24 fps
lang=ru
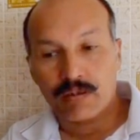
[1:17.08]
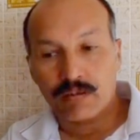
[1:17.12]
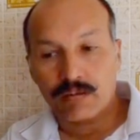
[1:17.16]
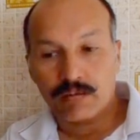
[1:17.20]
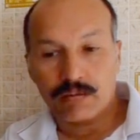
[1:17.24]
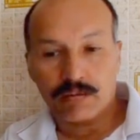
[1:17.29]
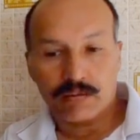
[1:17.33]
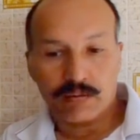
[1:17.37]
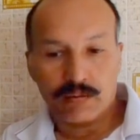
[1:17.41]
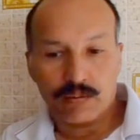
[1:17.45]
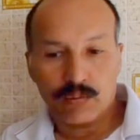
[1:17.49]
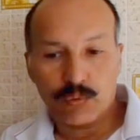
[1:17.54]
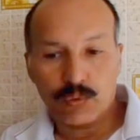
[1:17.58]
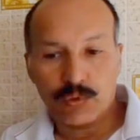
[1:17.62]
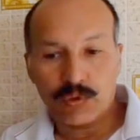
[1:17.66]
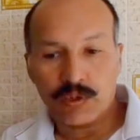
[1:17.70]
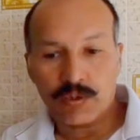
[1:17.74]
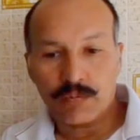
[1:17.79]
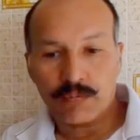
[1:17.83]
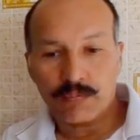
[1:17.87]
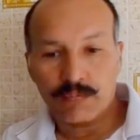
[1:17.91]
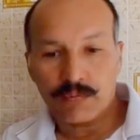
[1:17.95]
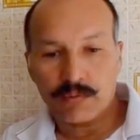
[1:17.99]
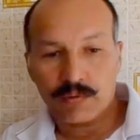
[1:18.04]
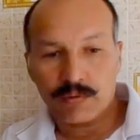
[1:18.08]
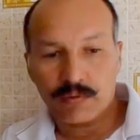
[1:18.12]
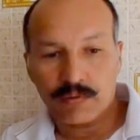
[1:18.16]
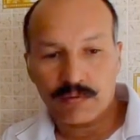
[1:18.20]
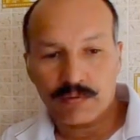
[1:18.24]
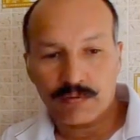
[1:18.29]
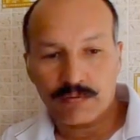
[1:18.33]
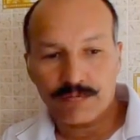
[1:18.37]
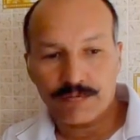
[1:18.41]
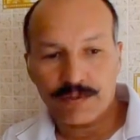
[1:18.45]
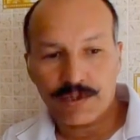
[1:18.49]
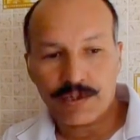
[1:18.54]
Э, утром
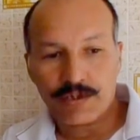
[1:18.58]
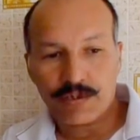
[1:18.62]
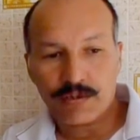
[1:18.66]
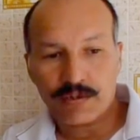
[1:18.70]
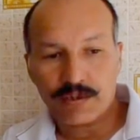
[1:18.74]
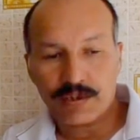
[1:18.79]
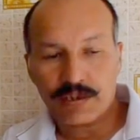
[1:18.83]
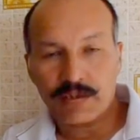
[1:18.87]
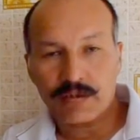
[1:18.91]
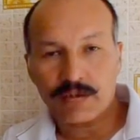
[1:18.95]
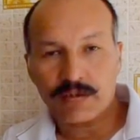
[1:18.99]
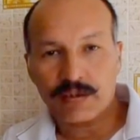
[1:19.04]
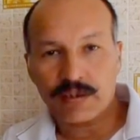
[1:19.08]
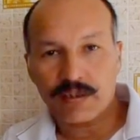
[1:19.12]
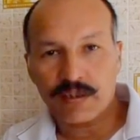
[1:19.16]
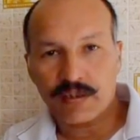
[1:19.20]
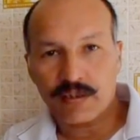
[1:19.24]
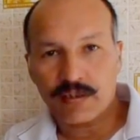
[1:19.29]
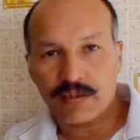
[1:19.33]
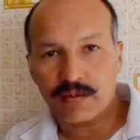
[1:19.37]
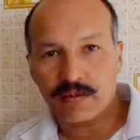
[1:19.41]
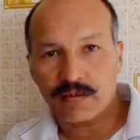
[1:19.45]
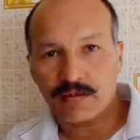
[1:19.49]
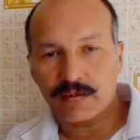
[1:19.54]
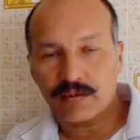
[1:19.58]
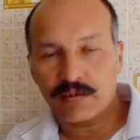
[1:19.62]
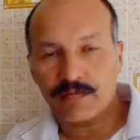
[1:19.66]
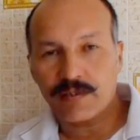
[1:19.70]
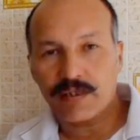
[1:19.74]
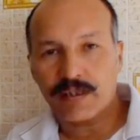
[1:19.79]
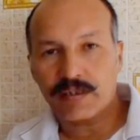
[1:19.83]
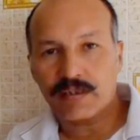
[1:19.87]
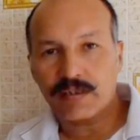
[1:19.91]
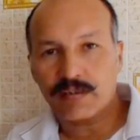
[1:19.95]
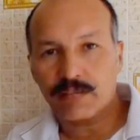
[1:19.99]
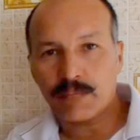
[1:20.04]
э, вышел, сел на
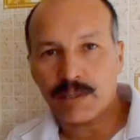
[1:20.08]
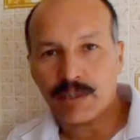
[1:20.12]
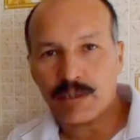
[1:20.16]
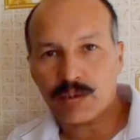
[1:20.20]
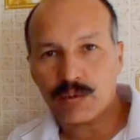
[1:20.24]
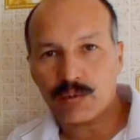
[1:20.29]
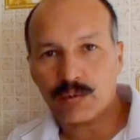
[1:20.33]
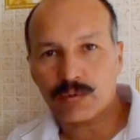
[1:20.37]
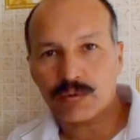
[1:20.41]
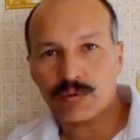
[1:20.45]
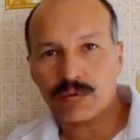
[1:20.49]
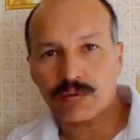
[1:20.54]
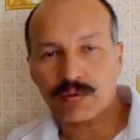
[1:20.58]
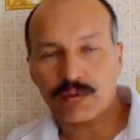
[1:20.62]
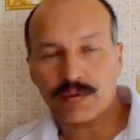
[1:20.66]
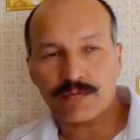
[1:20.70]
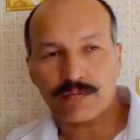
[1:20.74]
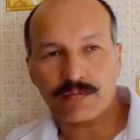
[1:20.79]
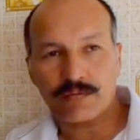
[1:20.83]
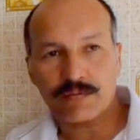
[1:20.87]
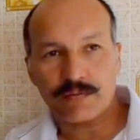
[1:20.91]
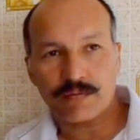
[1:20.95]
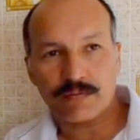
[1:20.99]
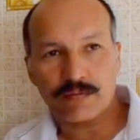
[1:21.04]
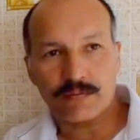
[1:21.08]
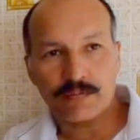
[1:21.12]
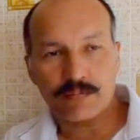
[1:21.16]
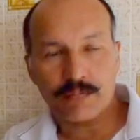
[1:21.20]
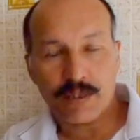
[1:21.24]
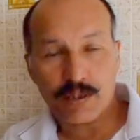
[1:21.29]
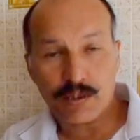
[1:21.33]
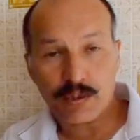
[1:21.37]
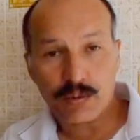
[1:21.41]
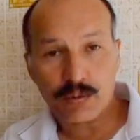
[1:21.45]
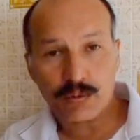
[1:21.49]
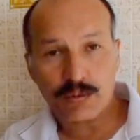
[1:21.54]
девятый маршрут э,
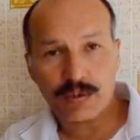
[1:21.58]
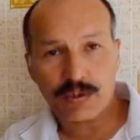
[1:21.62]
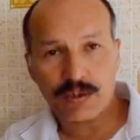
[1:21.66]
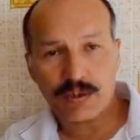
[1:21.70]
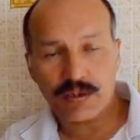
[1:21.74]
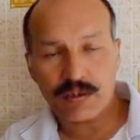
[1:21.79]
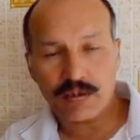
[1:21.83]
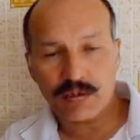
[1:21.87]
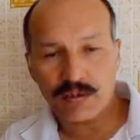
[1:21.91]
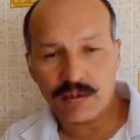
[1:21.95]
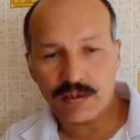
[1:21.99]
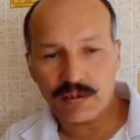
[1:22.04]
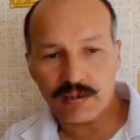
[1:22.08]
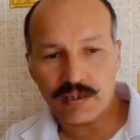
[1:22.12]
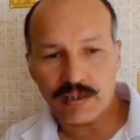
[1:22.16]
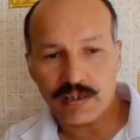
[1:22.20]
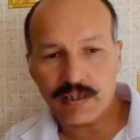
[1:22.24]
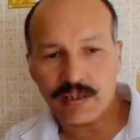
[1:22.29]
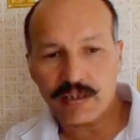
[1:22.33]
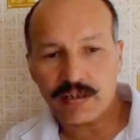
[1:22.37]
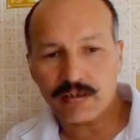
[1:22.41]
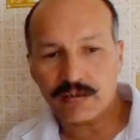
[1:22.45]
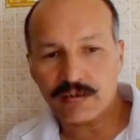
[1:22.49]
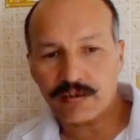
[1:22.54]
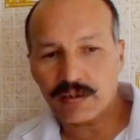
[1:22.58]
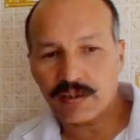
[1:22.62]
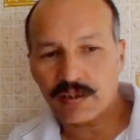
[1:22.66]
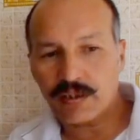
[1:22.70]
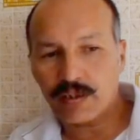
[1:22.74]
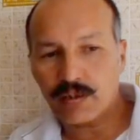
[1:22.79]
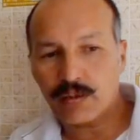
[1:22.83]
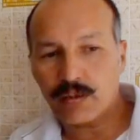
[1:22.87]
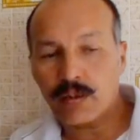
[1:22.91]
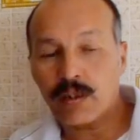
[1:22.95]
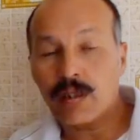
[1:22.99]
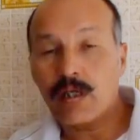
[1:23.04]
маршрутки и доехал до
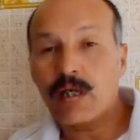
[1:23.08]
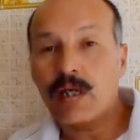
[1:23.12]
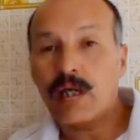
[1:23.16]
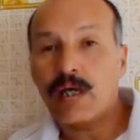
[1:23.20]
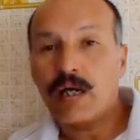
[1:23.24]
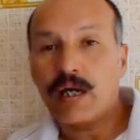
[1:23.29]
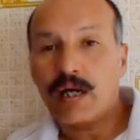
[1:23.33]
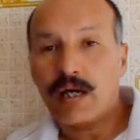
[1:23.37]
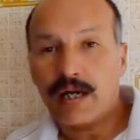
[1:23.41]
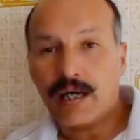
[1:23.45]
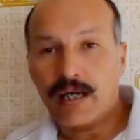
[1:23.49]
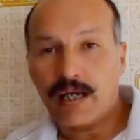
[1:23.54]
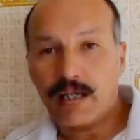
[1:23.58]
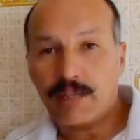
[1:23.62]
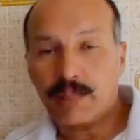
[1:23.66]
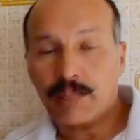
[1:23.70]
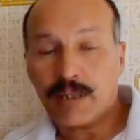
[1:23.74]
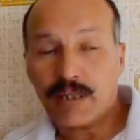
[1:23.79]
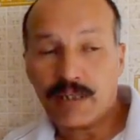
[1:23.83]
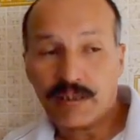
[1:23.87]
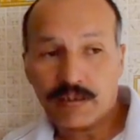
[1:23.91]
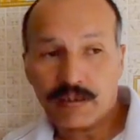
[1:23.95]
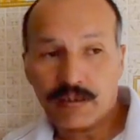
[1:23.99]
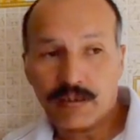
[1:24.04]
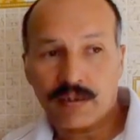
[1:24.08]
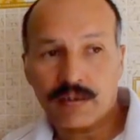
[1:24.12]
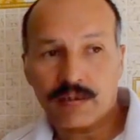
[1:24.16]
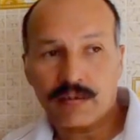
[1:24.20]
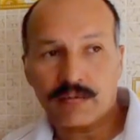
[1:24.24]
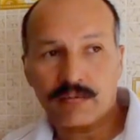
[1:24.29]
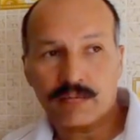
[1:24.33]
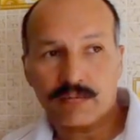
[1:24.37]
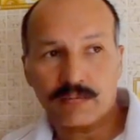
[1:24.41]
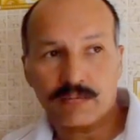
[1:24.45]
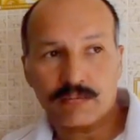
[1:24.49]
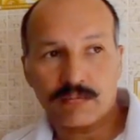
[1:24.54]
нее. А
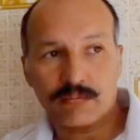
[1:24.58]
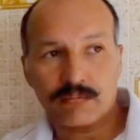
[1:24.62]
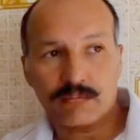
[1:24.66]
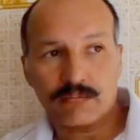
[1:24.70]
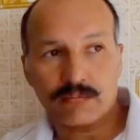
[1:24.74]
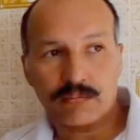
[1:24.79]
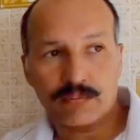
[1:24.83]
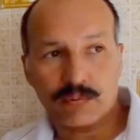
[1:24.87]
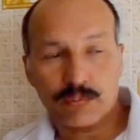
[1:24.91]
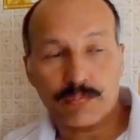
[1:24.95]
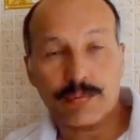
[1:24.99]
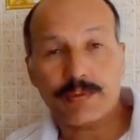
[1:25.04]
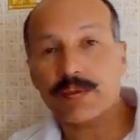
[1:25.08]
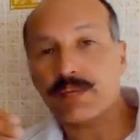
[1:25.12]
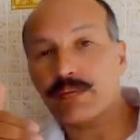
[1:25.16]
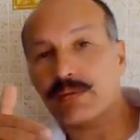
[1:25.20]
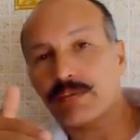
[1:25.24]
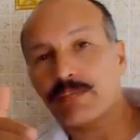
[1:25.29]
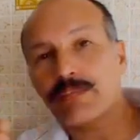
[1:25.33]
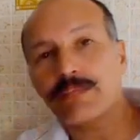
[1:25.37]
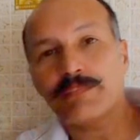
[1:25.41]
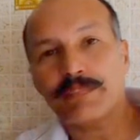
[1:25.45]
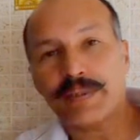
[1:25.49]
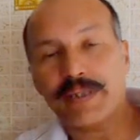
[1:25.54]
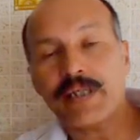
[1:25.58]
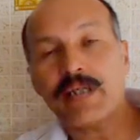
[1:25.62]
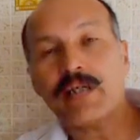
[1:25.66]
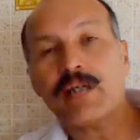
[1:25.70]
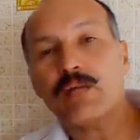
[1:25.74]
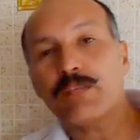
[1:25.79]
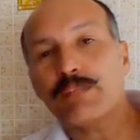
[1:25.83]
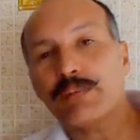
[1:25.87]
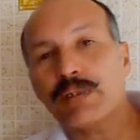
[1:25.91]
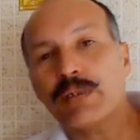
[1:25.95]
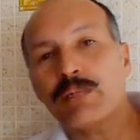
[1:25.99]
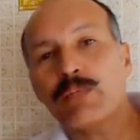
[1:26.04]
обратно ну,
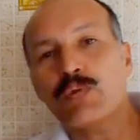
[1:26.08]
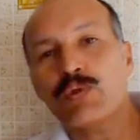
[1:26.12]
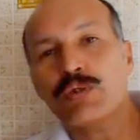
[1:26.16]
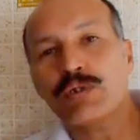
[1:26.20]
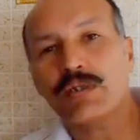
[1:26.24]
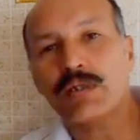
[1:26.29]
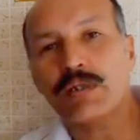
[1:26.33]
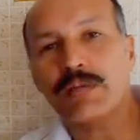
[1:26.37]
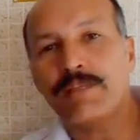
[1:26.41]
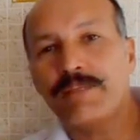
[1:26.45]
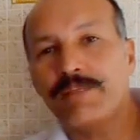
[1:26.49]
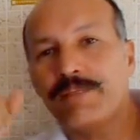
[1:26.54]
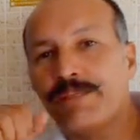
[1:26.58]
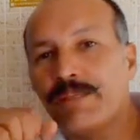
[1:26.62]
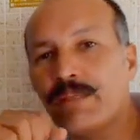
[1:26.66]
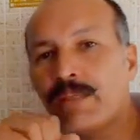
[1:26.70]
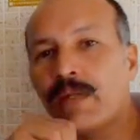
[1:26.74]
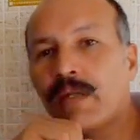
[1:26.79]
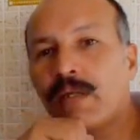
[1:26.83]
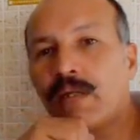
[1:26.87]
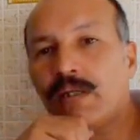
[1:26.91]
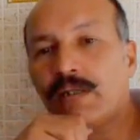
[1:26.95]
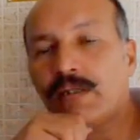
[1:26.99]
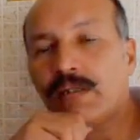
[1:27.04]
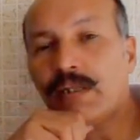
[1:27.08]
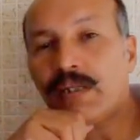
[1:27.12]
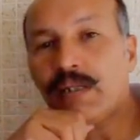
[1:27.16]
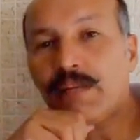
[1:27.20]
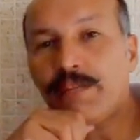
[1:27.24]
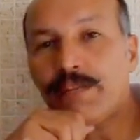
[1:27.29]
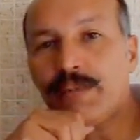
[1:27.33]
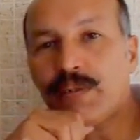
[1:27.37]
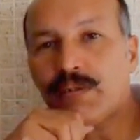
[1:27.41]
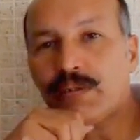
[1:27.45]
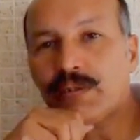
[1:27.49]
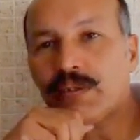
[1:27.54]
поехал, потому что
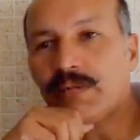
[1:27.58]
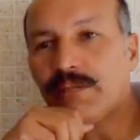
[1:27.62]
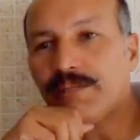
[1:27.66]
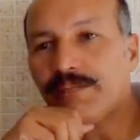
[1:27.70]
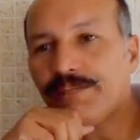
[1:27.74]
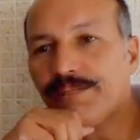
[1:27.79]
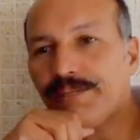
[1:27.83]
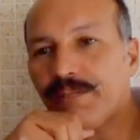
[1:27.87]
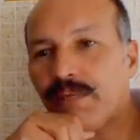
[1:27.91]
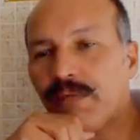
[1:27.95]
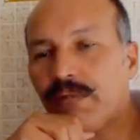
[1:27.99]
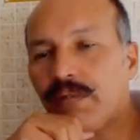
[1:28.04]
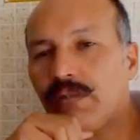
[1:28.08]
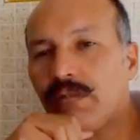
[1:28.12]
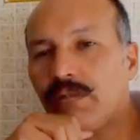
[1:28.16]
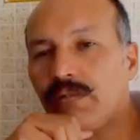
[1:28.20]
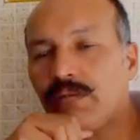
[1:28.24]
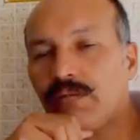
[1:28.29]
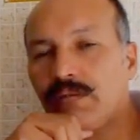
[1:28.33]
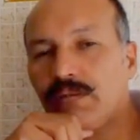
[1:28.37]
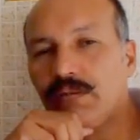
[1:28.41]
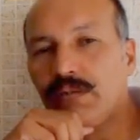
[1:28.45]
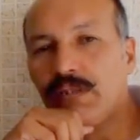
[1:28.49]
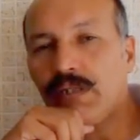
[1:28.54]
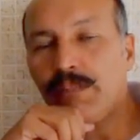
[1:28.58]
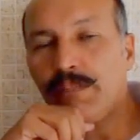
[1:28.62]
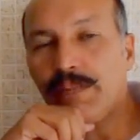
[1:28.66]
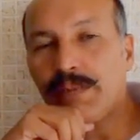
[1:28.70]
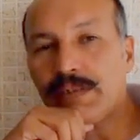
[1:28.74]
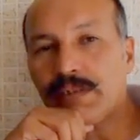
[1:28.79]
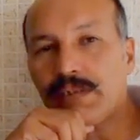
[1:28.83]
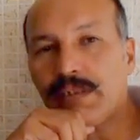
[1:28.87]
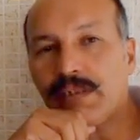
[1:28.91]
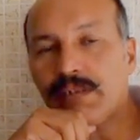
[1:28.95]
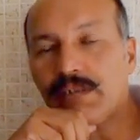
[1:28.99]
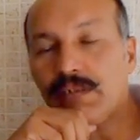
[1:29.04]
торопился не
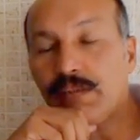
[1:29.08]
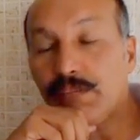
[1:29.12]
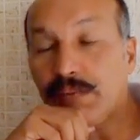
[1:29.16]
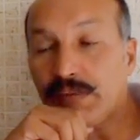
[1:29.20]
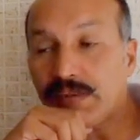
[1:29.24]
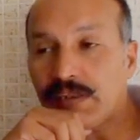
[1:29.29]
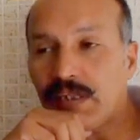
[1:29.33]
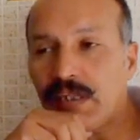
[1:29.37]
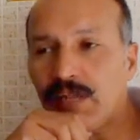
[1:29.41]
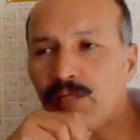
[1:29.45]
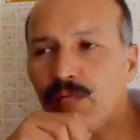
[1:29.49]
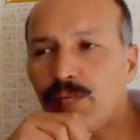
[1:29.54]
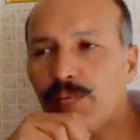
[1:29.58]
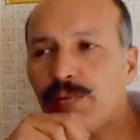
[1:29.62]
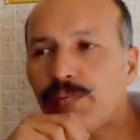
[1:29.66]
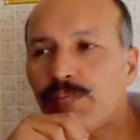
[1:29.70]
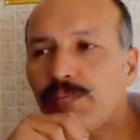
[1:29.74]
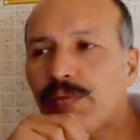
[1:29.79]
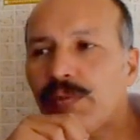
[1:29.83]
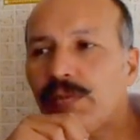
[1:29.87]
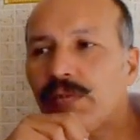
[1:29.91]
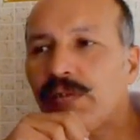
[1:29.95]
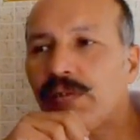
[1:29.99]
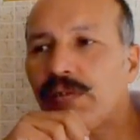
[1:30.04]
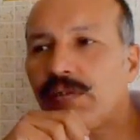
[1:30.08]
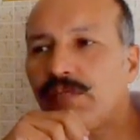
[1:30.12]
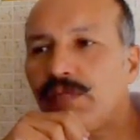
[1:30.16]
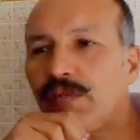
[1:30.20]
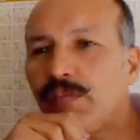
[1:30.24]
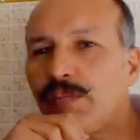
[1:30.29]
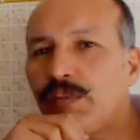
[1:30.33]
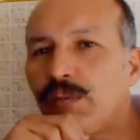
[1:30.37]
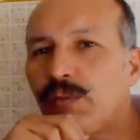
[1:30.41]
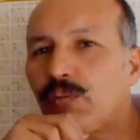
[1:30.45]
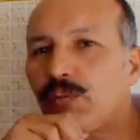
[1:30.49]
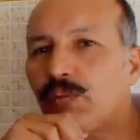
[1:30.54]
опоздать. опоздал, в общем-то, на две
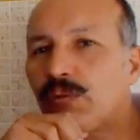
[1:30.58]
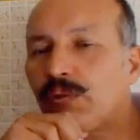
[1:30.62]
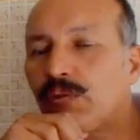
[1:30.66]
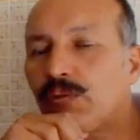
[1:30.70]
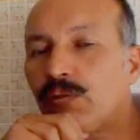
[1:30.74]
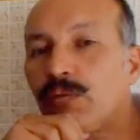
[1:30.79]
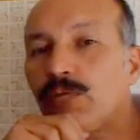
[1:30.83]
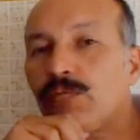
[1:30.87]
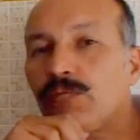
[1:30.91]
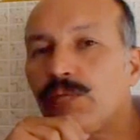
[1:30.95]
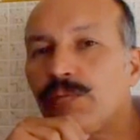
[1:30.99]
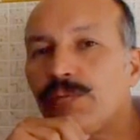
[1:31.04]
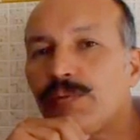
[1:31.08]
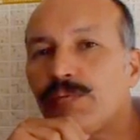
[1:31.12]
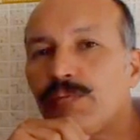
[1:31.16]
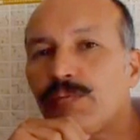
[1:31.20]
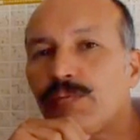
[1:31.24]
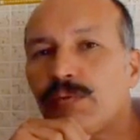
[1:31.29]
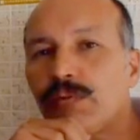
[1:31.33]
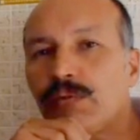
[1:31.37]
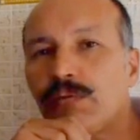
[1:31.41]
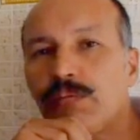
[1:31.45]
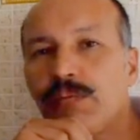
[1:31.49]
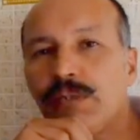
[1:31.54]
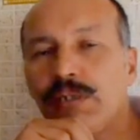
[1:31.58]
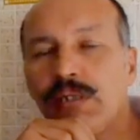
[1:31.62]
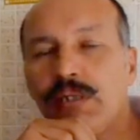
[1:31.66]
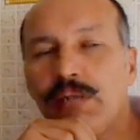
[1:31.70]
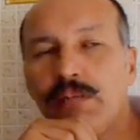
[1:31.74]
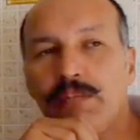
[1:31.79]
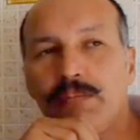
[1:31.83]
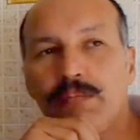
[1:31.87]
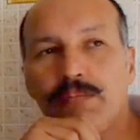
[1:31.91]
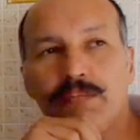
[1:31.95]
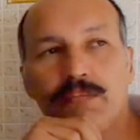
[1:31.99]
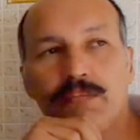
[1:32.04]
минуты, но, в общем-то, меня